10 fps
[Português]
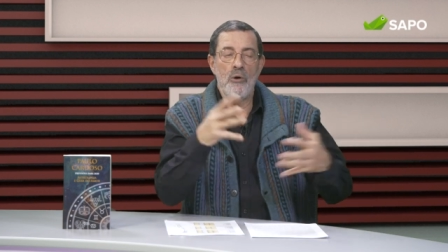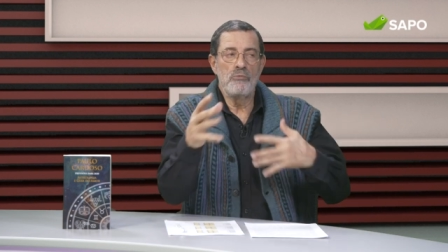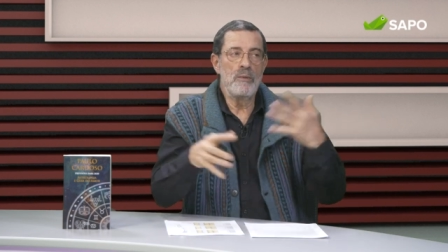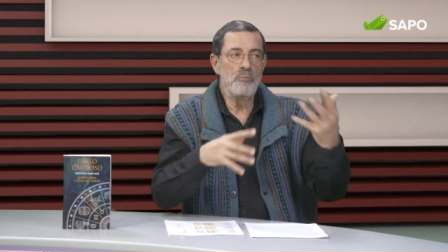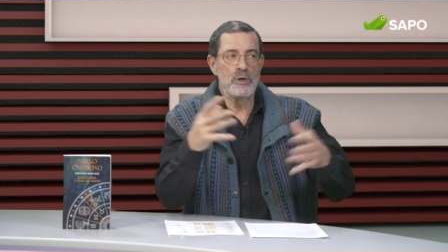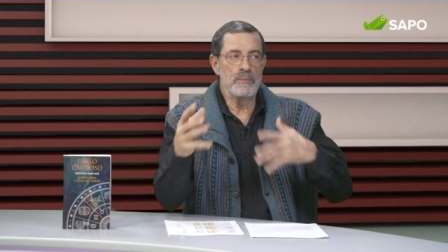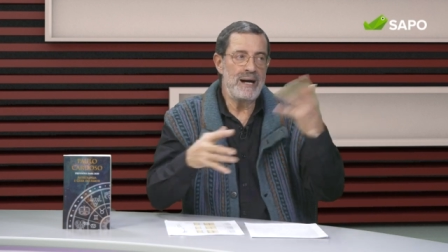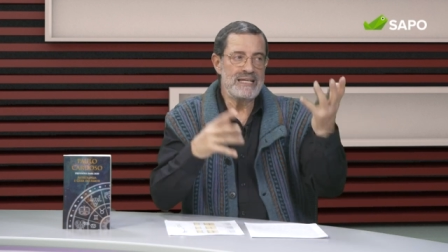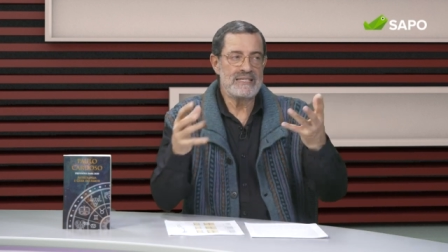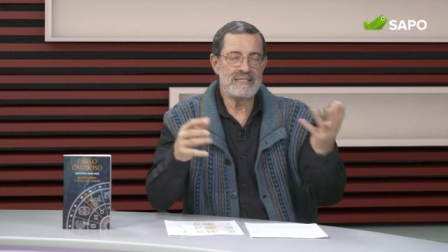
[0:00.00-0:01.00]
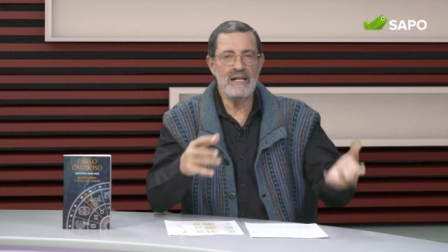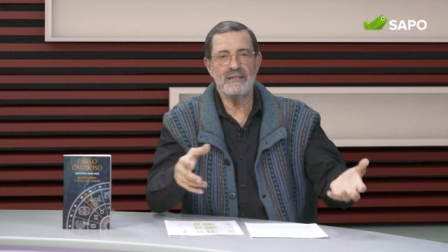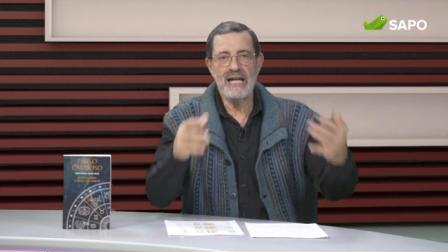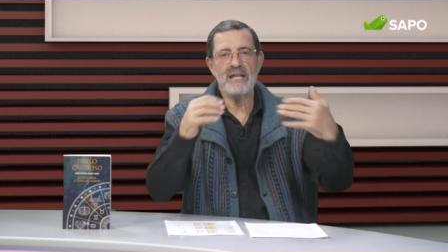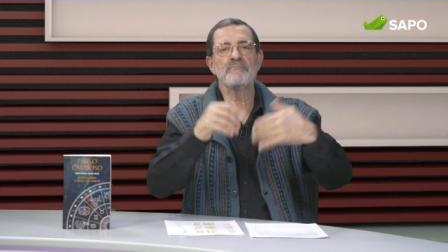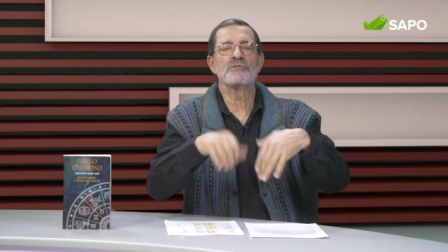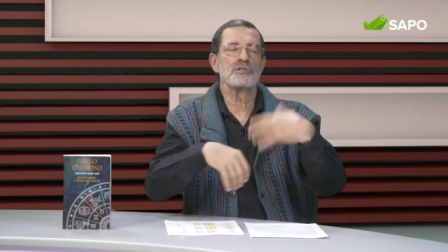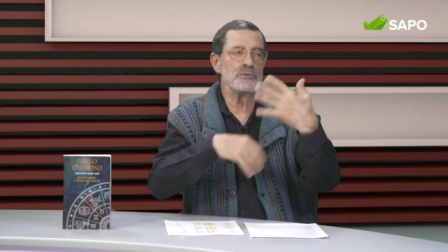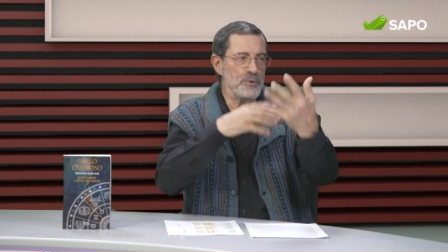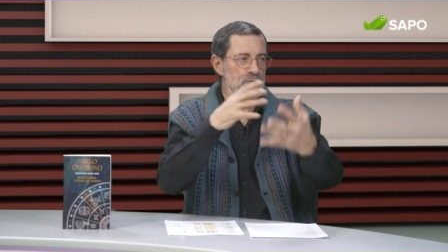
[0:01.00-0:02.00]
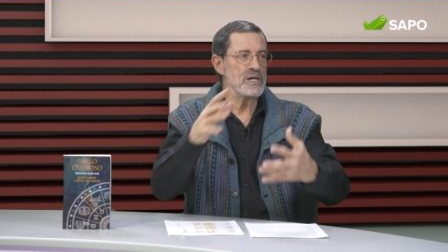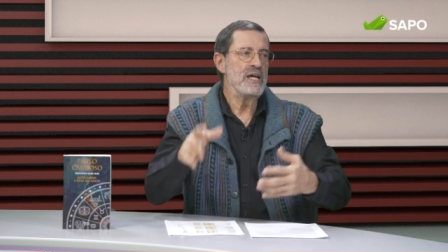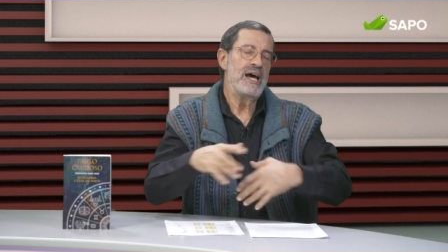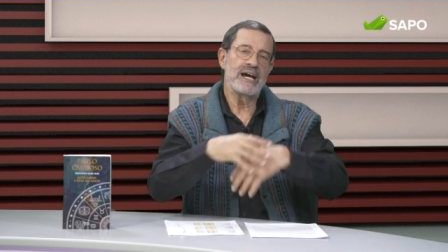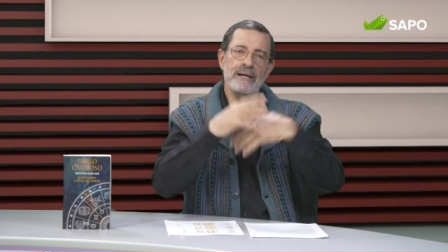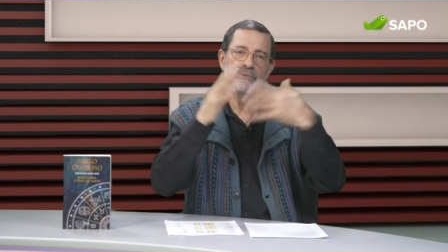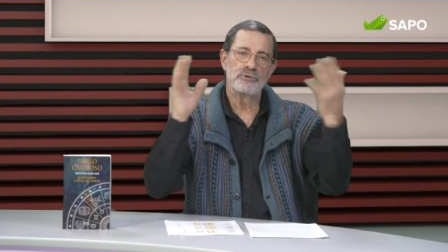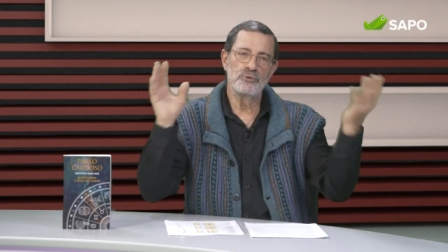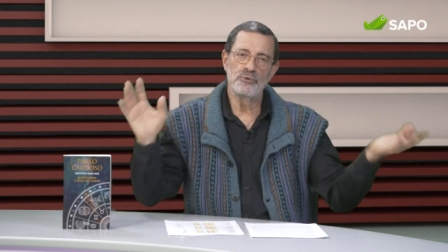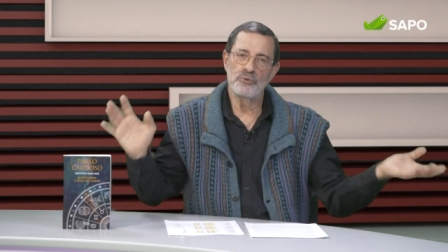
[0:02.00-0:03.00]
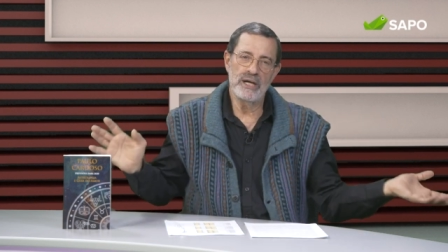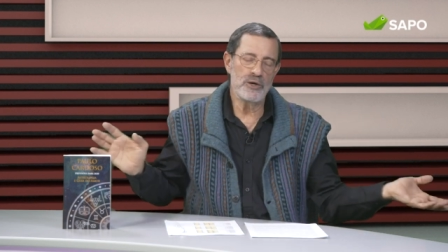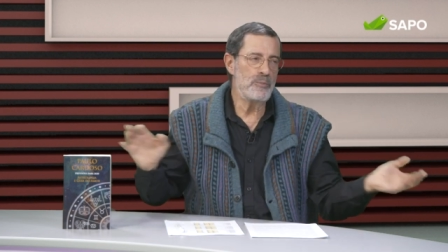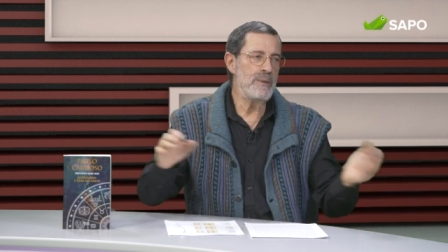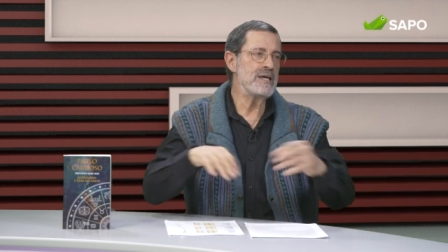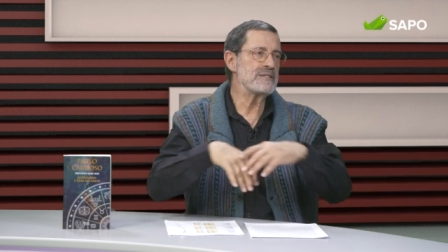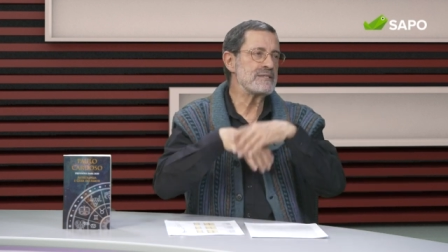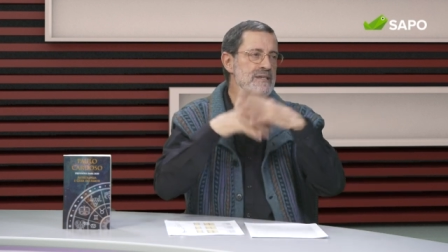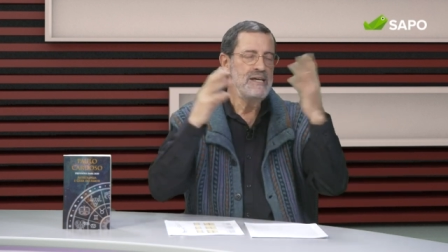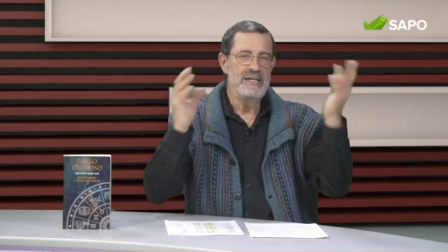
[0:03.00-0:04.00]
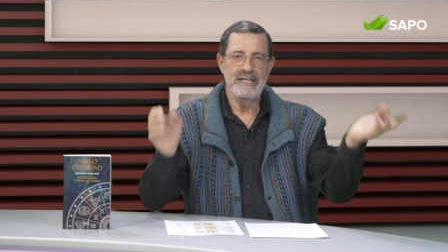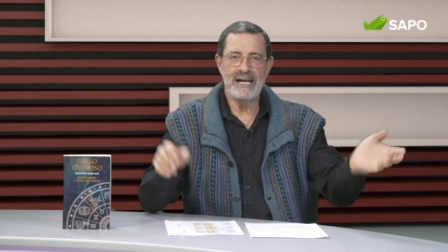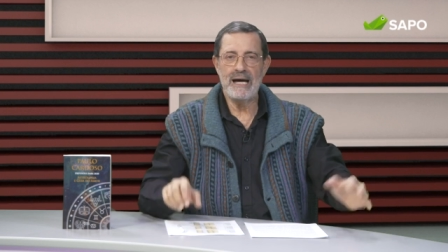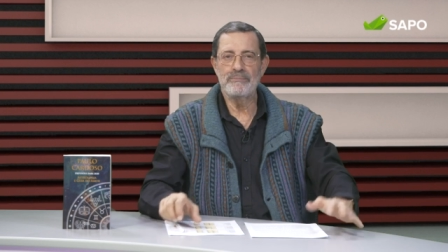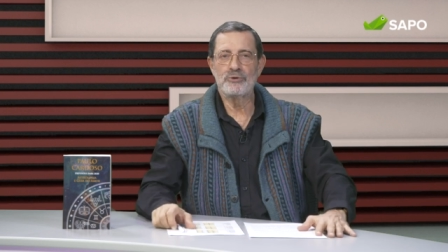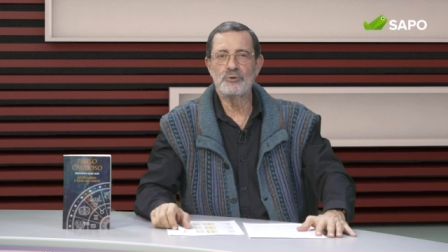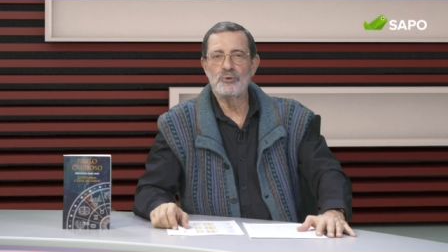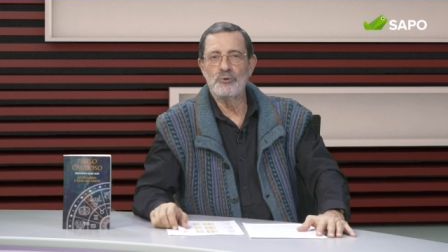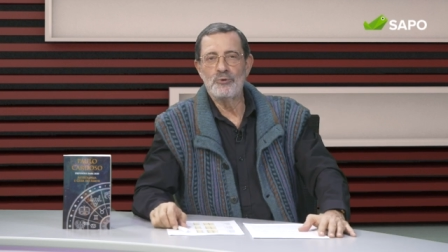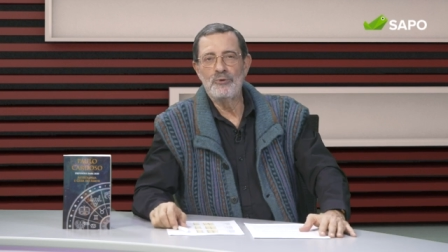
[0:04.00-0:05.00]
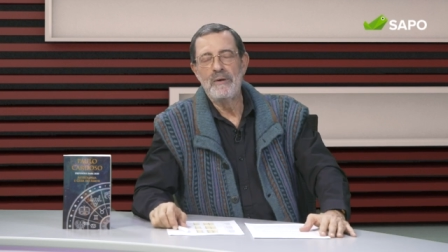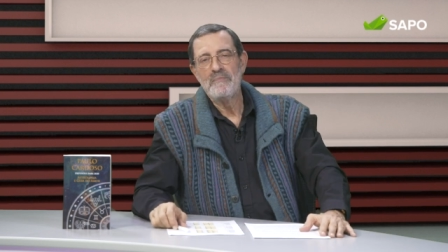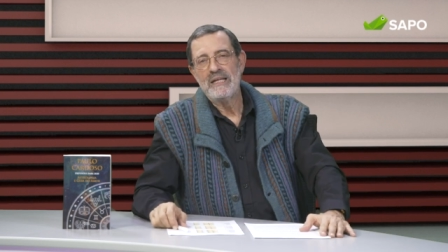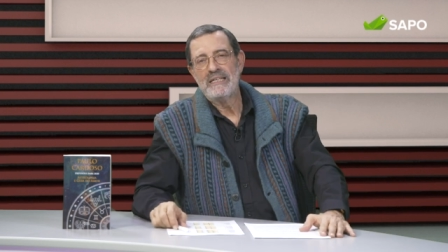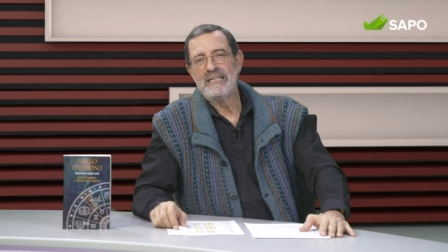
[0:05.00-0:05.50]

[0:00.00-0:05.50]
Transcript: Há um amor mais exaltado, mas que depois acaba tudo em romance e acaba tudo,